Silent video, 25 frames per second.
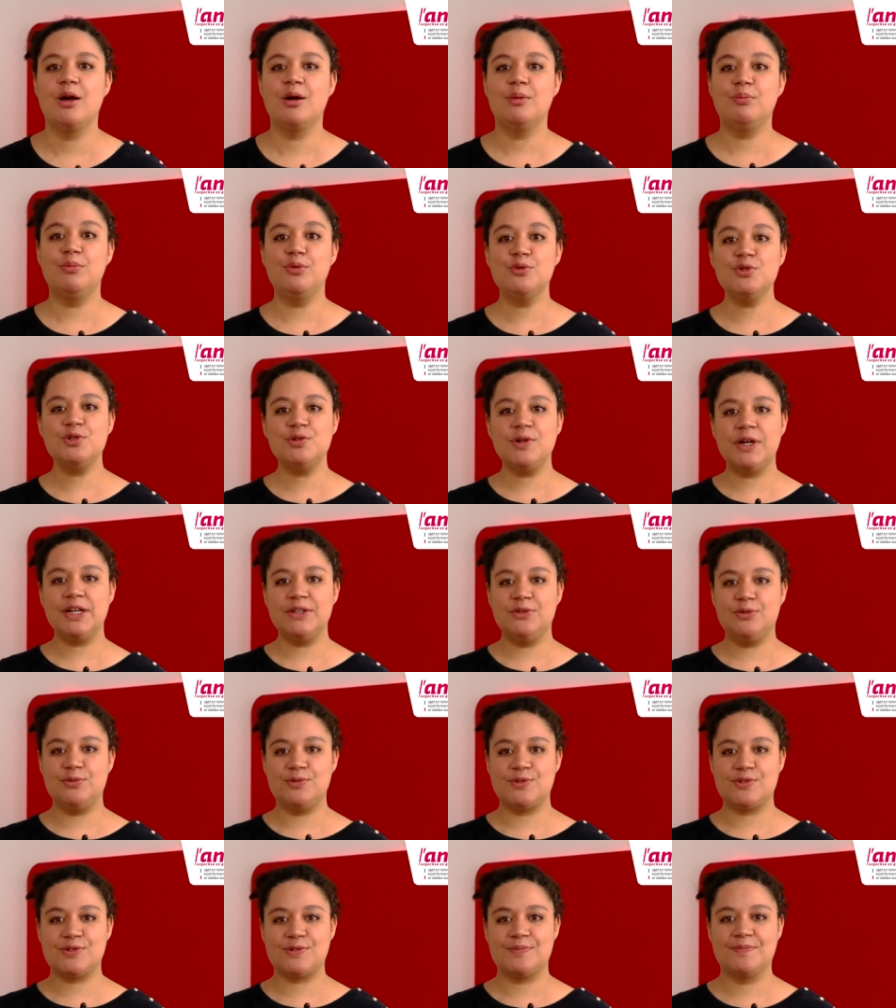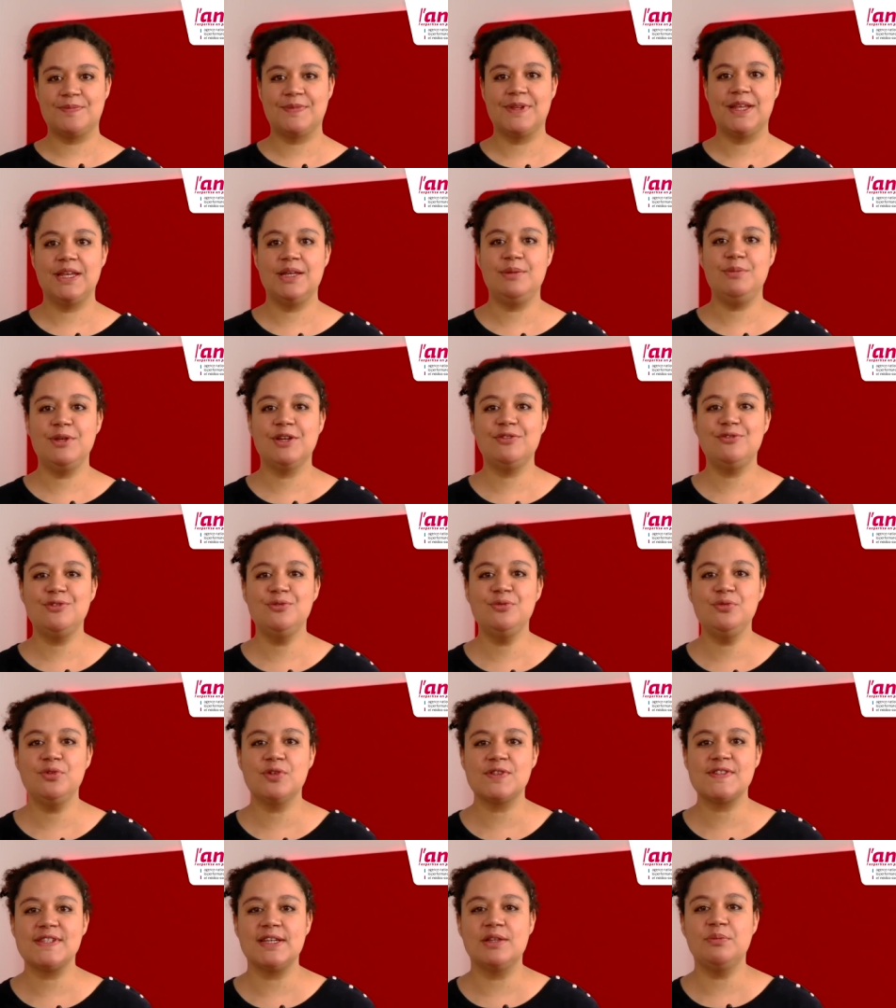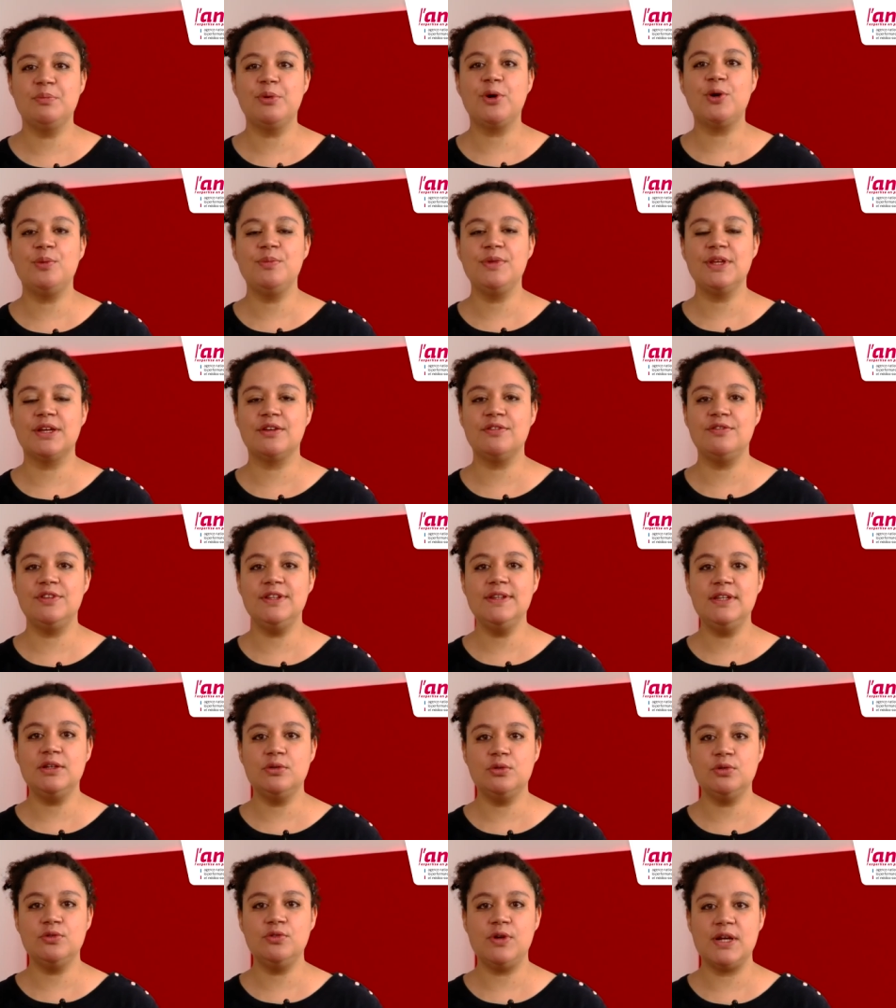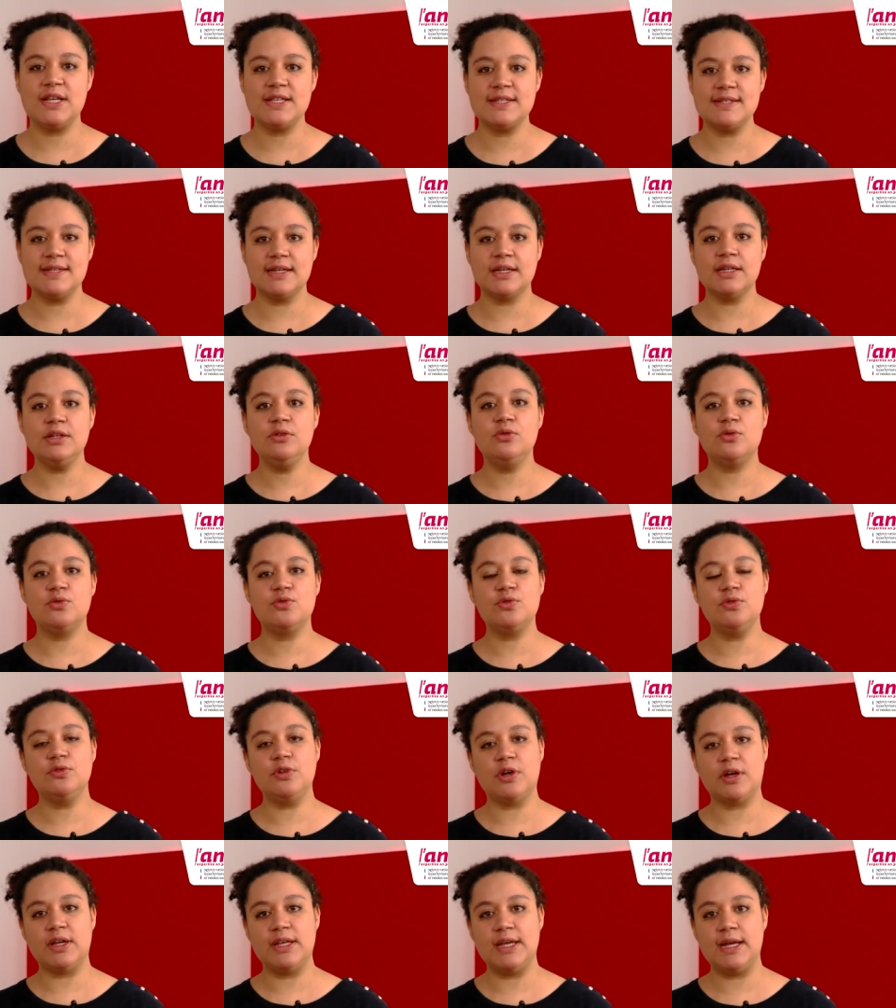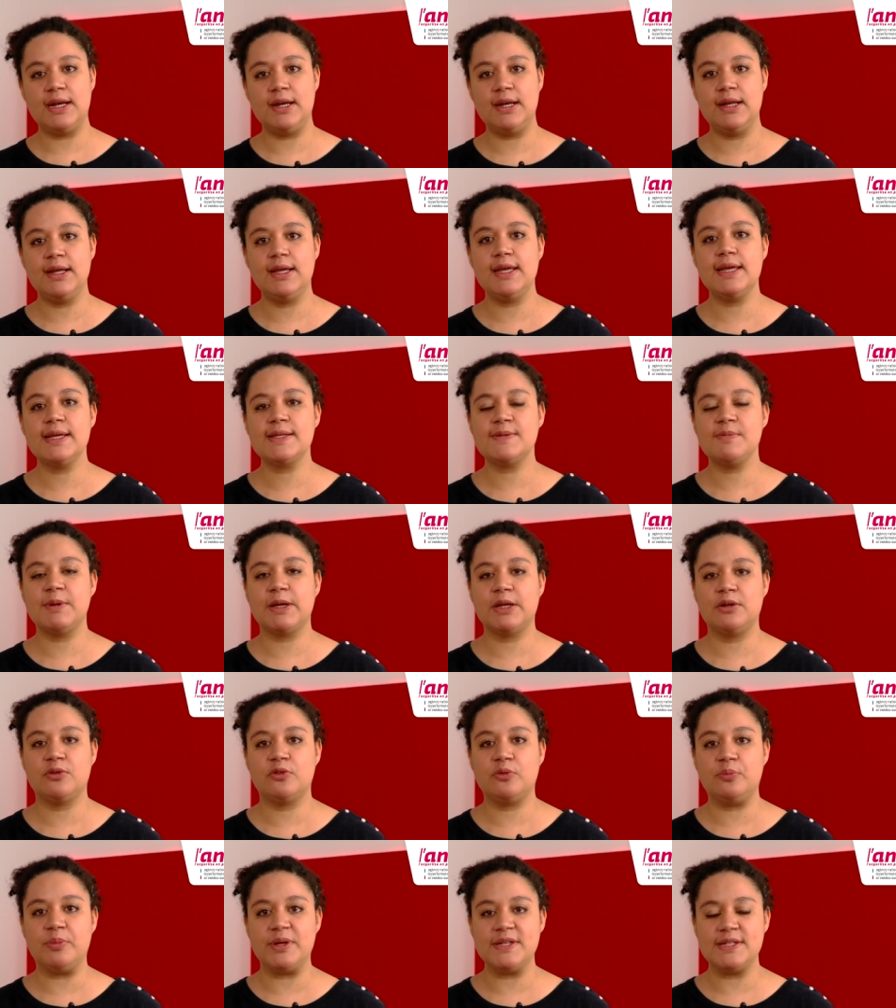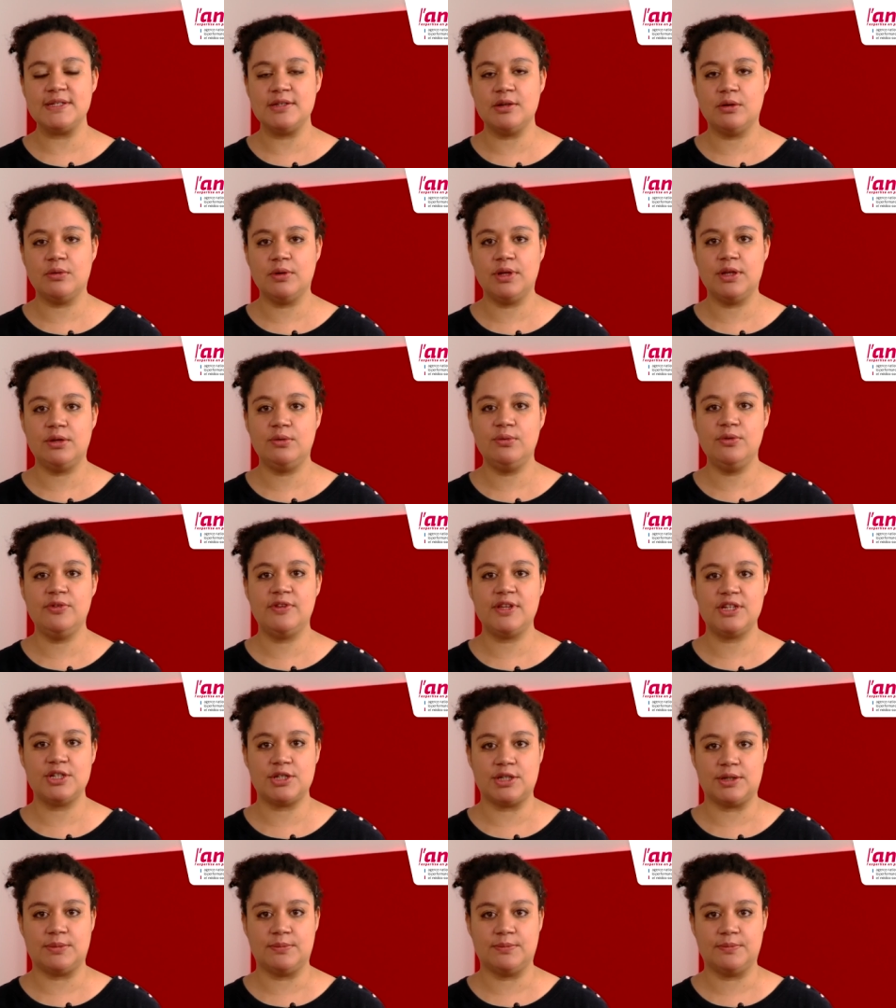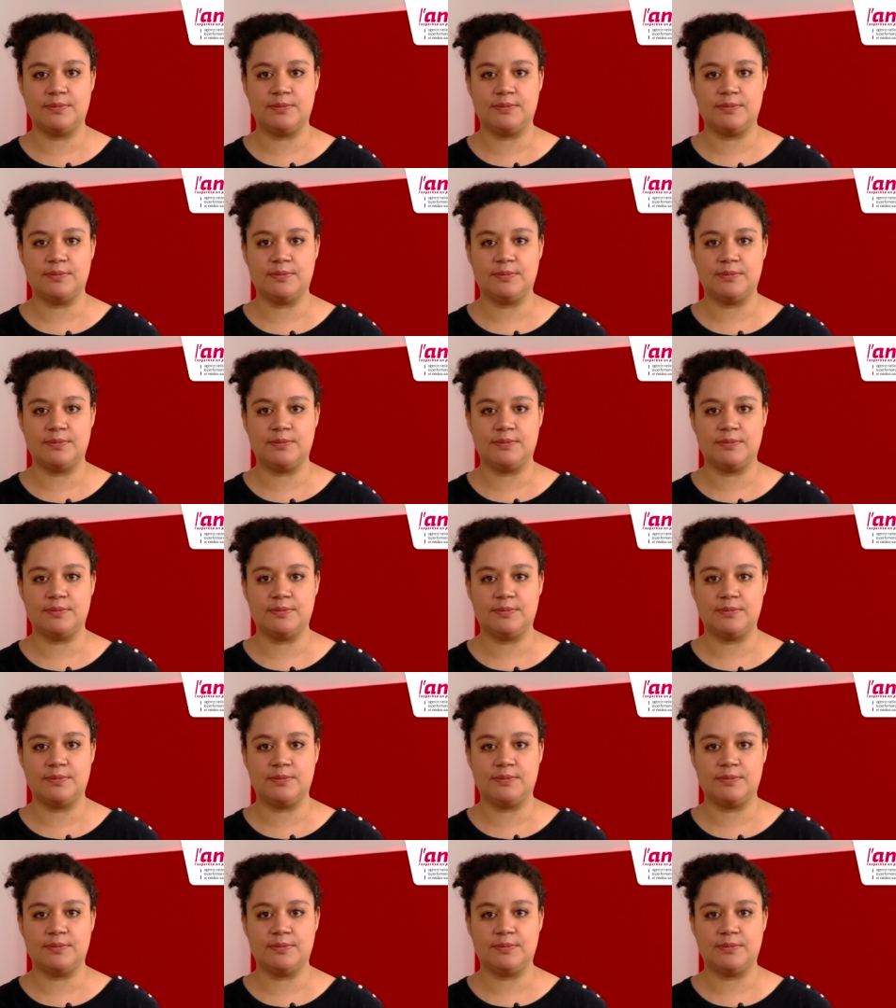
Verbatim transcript: Bonjour à tous et bienvenue dans cette première vidéo de la série de tutoriels Expérience patient et usager.